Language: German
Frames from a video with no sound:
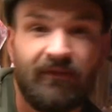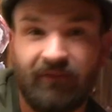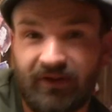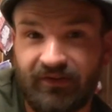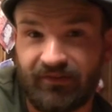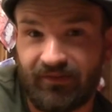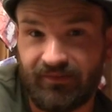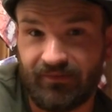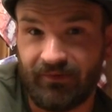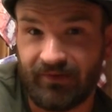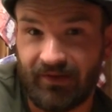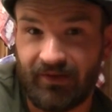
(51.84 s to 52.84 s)
welches
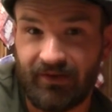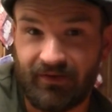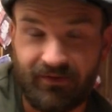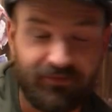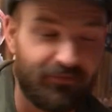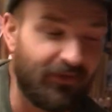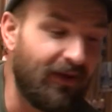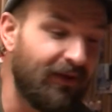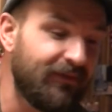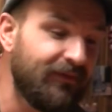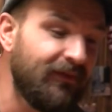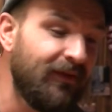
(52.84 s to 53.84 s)
ist, wird leider nicht
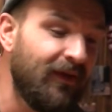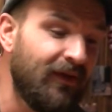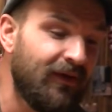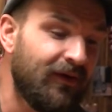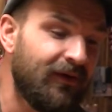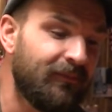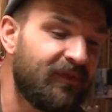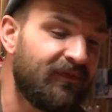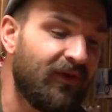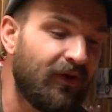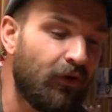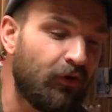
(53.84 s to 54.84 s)
verraten. Ähm,
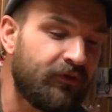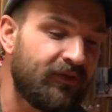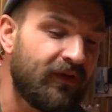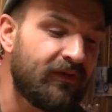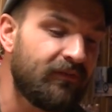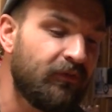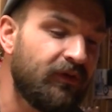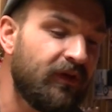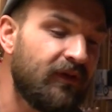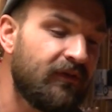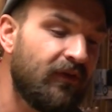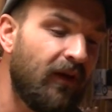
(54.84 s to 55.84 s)
zwei Hogsheads wurden
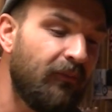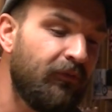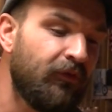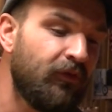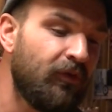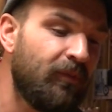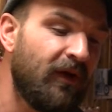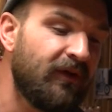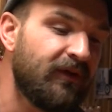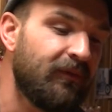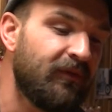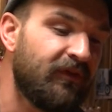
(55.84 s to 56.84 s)
hier zur Abfüllung
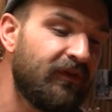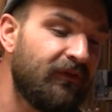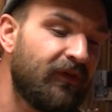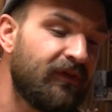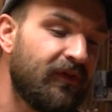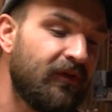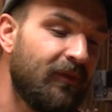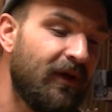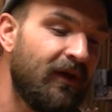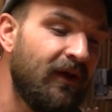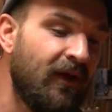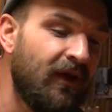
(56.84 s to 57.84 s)
gebracht, nämlich die
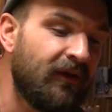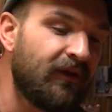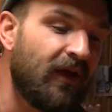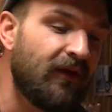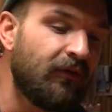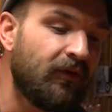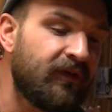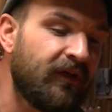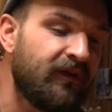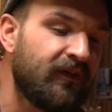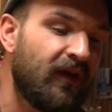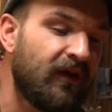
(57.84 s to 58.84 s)
Fässernummer
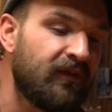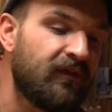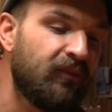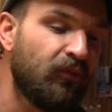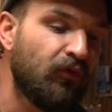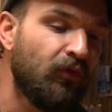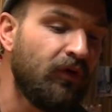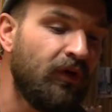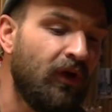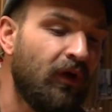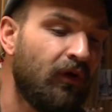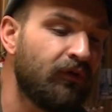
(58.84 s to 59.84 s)
306820
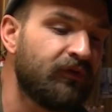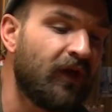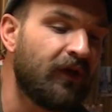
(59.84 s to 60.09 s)
und